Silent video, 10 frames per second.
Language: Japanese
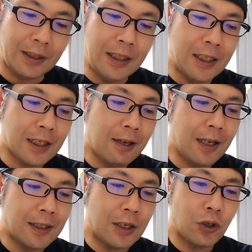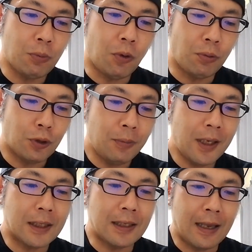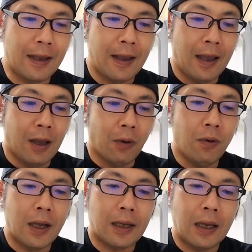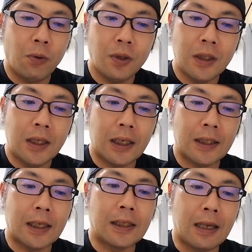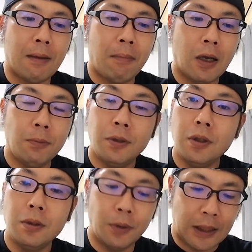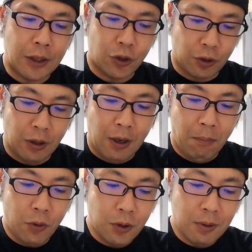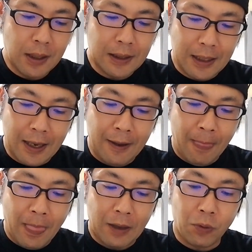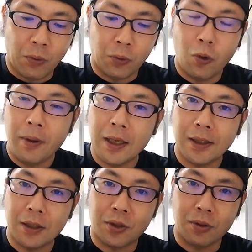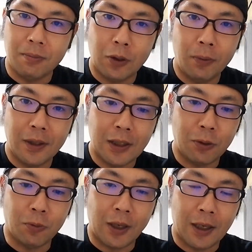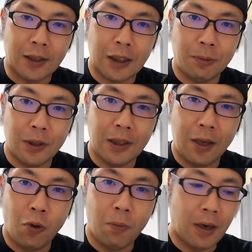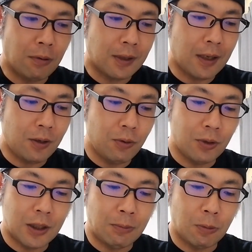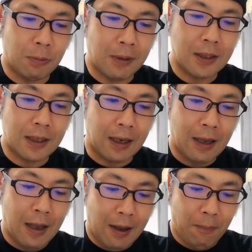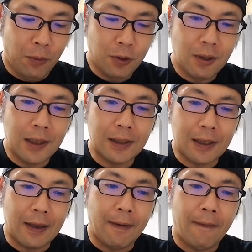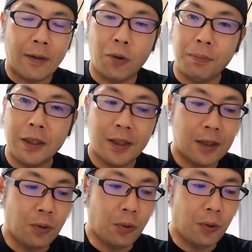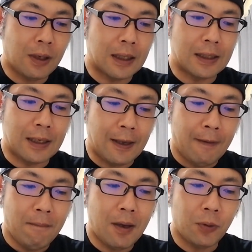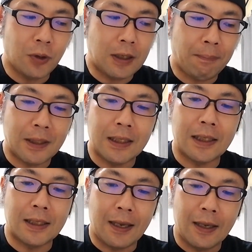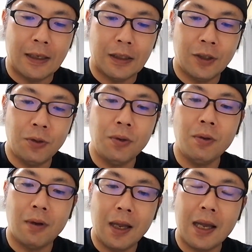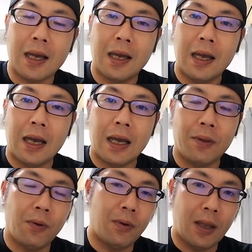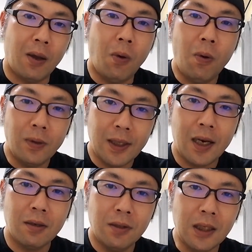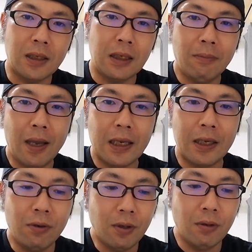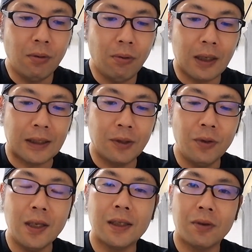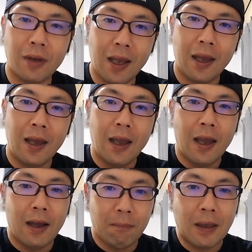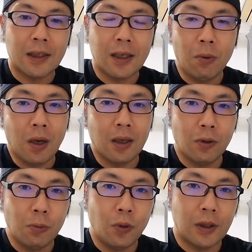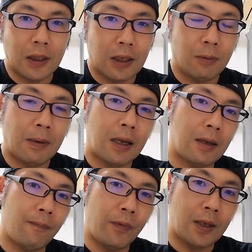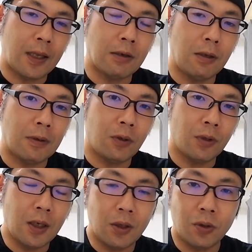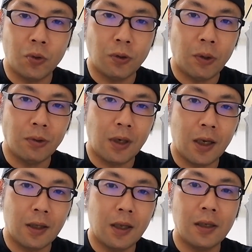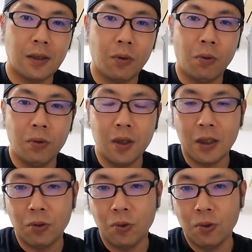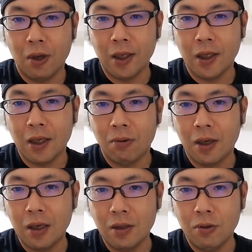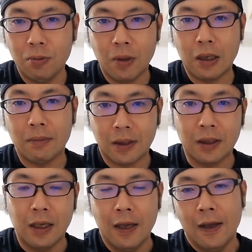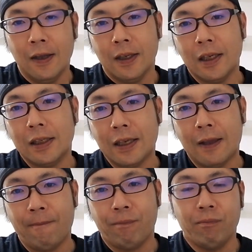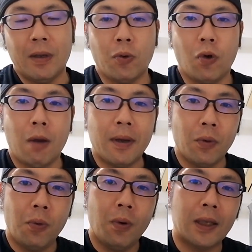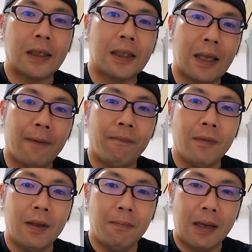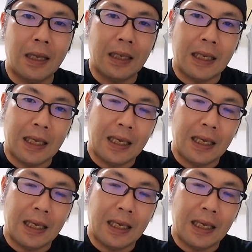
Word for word: 西川選手も含めですね、今回外国人で来たですね、マグブルーム選手、もしくはですね、あの、堂林選手。まあ、堂林選手もね、久しぶりにね、ホームランを打ったっていうシーンも見ました。もしくはですね、あの、ピッチャーの方ではですね、まあ、今年やっぱしですね、強いのが、あのね、大瀬良栗2枚いるっていうところが強いんですよね。まあ、笹岡監督もですね、まあね、昨年はそんなに調子は良くなかったんですけど、ここに来て調子を上げてきたのかなっていうのもあります。でですね、まあ、横浜の方がですね、まあね、